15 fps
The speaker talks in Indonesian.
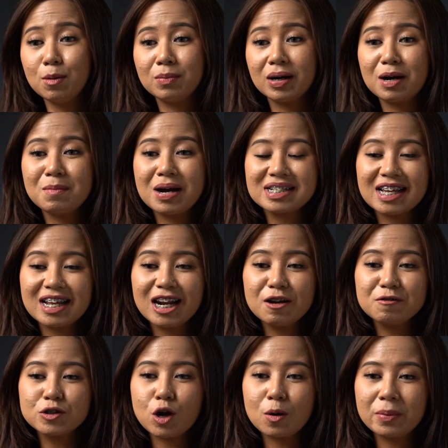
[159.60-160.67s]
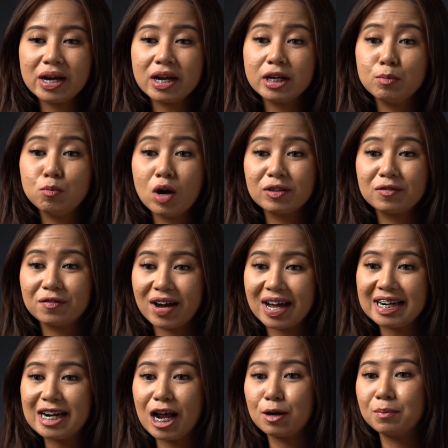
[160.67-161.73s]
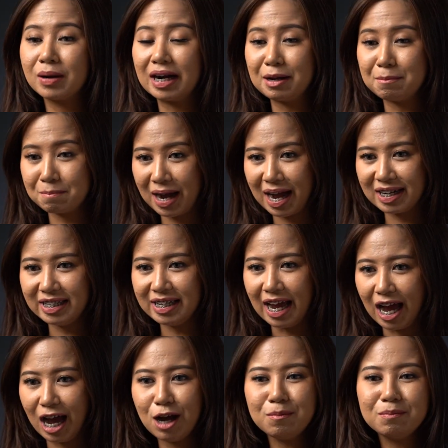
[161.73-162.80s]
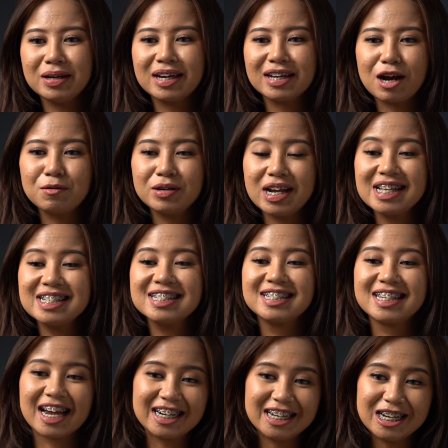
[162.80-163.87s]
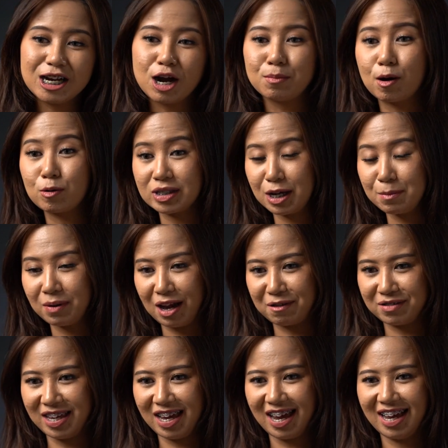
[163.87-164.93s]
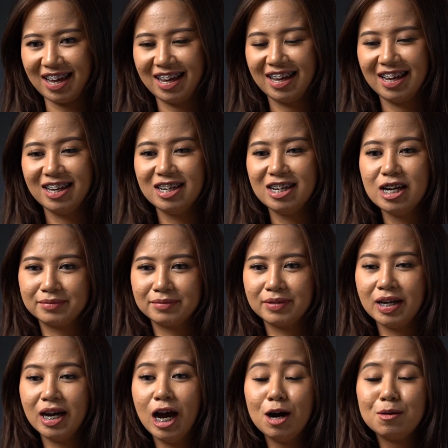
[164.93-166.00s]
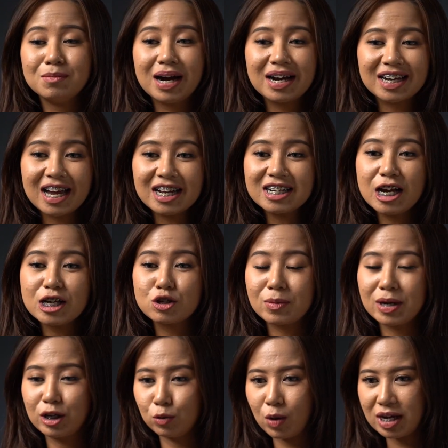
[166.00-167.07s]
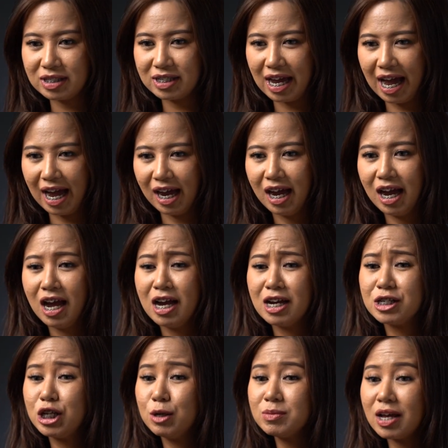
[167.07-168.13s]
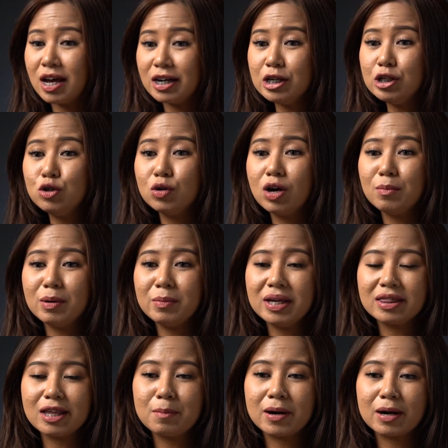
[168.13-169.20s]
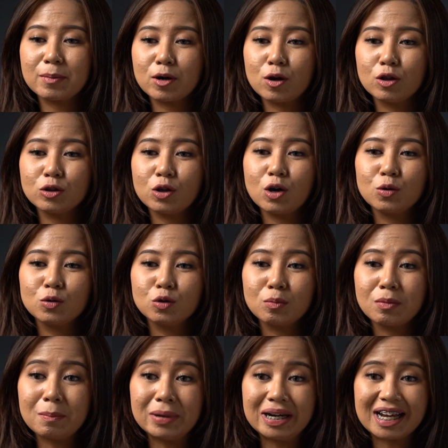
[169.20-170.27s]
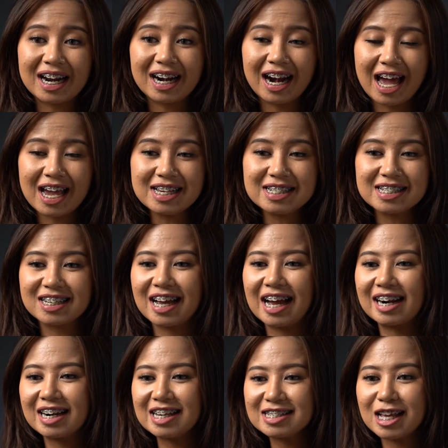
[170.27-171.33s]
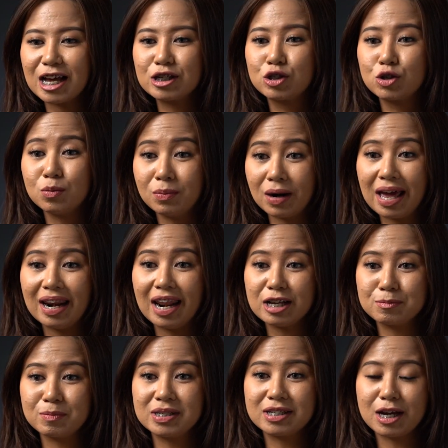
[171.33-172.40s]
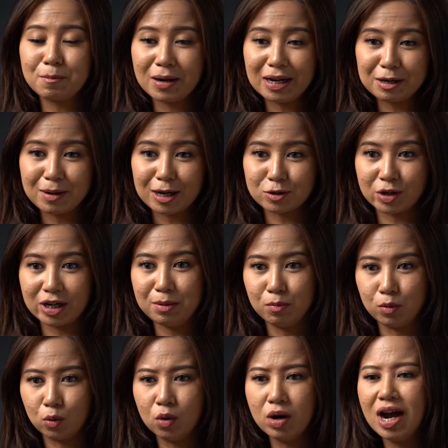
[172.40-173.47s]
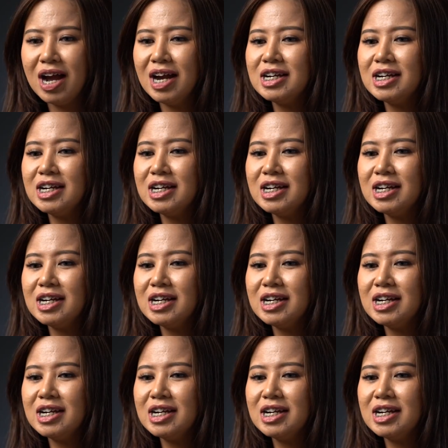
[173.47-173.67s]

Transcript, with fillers: Pengemasan live shopping yang dibuat fun dan berlimpah hadiah bikin audiens jadi nggak mau skip live-nya. Bahkan nggak cuma itu aja, James Hani juga meminta para penonton untuk memberikan likes karena saat jumlah likes mencapai 500 ribu,